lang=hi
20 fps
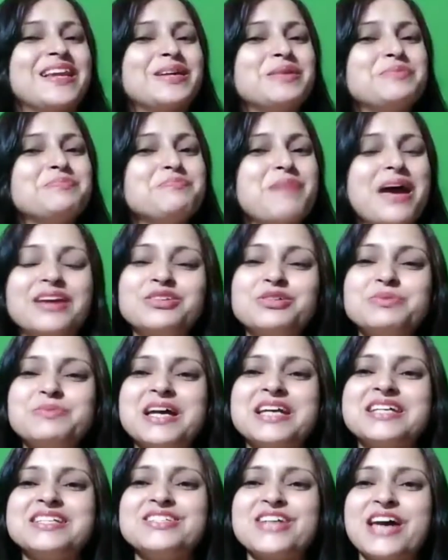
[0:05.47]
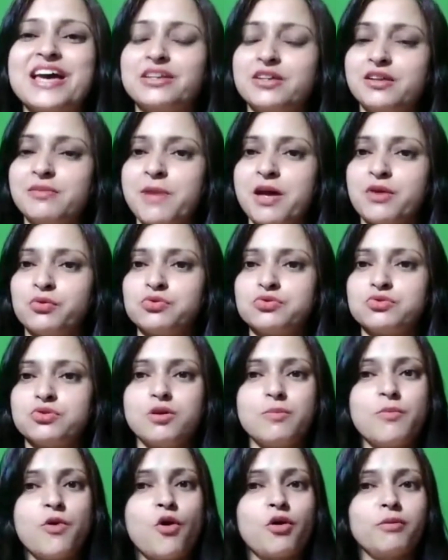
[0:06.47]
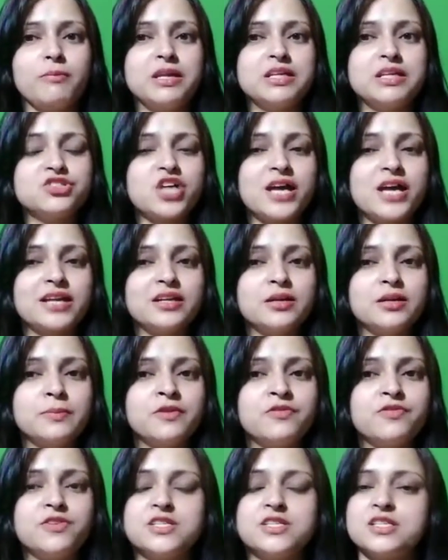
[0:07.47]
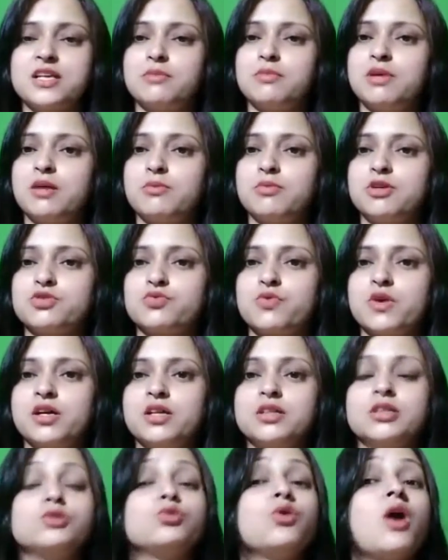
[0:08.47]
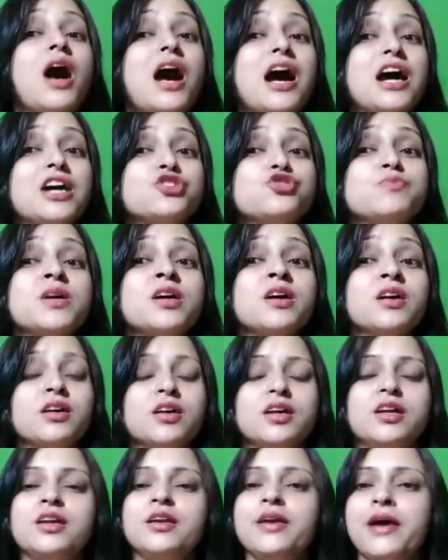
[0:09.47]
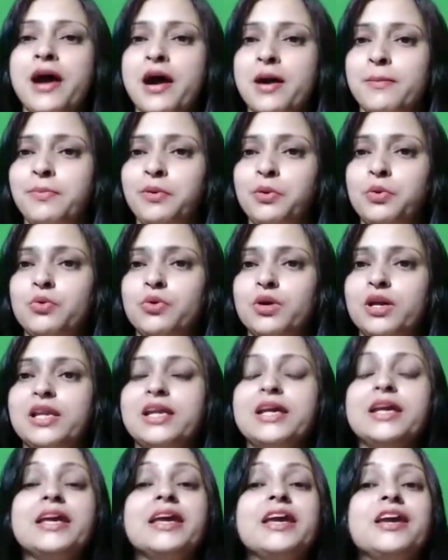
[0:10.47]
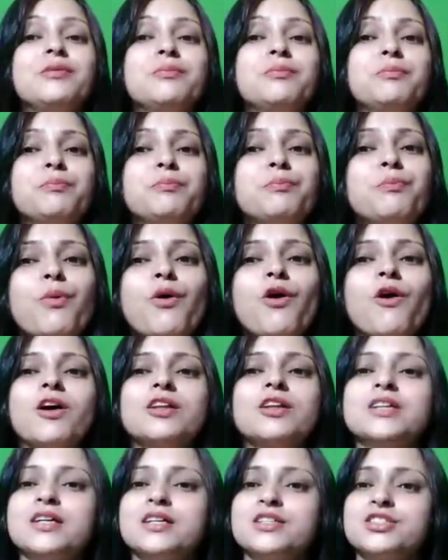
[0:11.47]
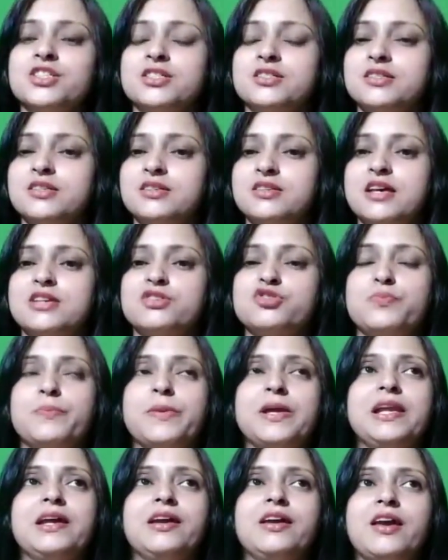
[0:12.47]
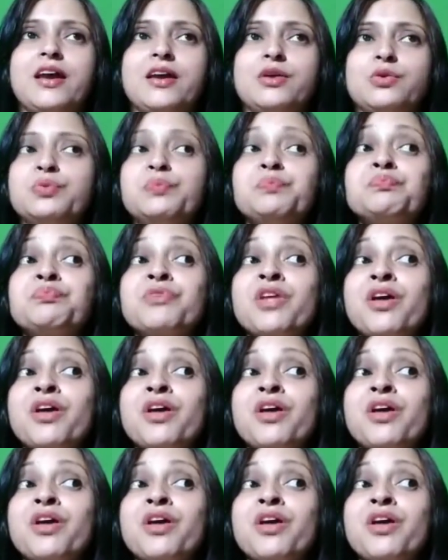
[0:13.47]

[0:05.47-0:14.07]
वेलकम बैक टू माय चैनल मैं हूं सुगमा और मेरे चैनल पर फिर से एक बार आपका स्वागत है तो आज मैं अगेन आप लोगों के लिए एक बहुत अच्छी सी रेसिपी लेके आई हूं